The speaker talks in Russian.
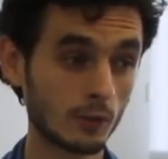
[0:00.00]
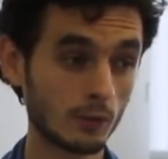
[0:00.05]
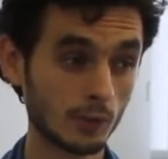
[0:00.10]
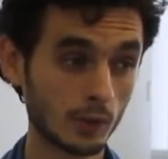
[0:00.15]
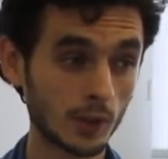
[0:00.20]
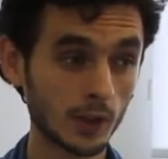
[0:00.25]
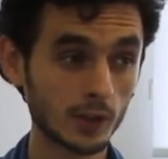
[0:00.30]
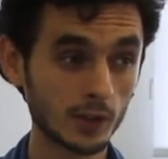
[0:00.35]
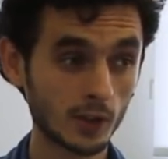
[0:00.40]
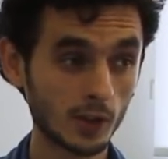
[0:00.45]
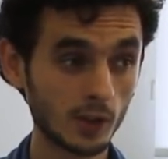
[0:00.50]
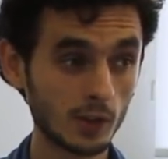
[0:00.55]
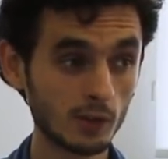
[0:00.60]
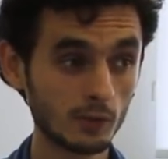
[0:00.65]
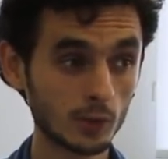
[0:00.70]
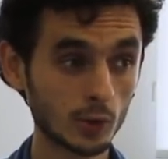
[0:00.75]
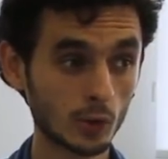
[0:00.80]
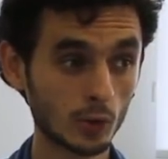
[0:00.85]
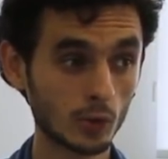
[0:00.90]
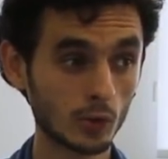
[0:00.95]
Влада
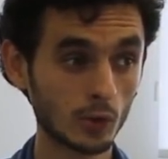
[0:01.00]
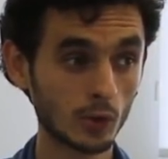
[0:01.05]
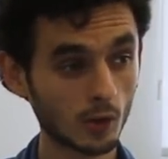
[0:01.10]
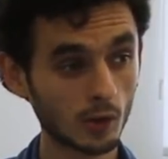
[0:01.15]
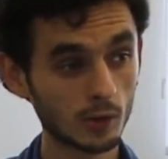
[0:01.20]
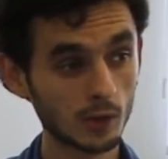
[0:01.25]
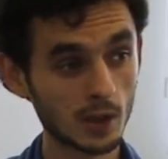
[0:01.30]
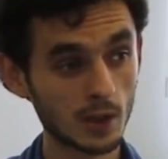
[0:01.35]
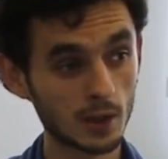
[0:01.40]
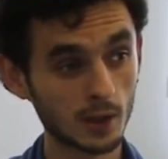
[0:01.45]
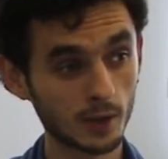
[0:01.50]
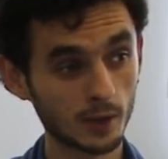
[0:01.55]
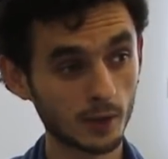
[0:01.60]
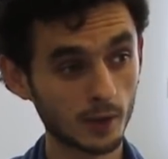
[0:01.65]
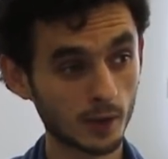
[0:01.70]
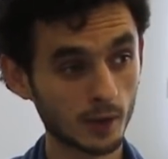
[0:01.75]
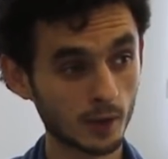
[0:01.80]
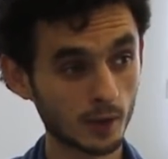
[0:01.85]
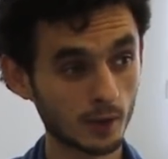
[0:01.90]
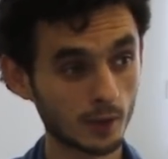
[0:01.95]
Ривного клала
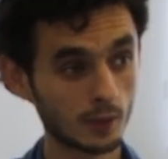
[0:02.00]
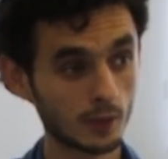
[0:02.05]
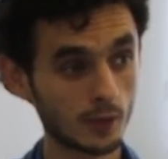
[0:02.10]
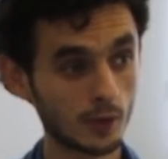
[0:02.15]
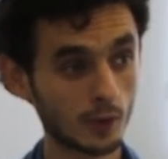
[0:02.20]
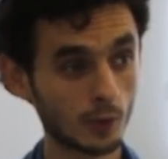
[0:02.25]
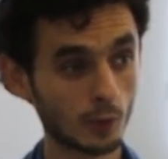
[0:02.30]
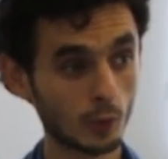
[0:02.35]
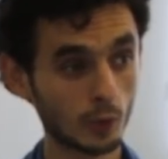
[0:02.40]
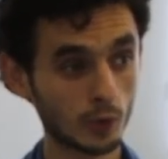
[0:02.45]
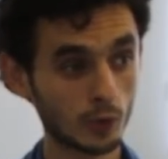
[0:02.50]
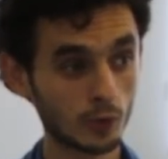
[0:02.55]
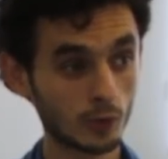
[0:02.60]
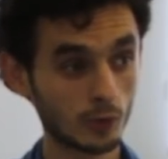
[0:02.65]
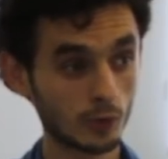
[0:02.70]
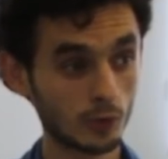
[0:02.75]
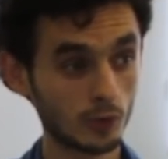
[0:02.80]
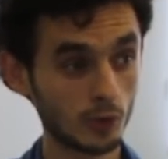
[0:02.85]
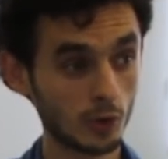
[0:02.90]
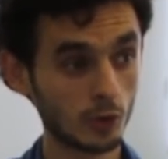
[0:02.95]
на дороги
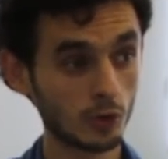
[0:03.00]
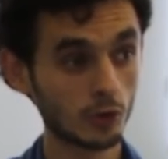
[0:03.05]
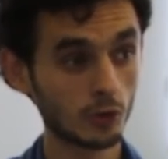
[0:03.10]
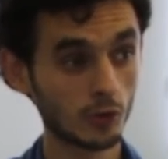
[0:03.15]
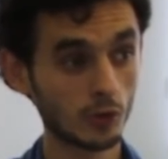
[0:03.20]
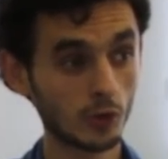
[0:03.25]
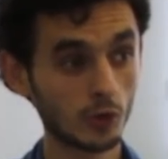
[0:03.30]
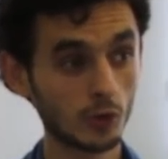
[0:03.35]
нечто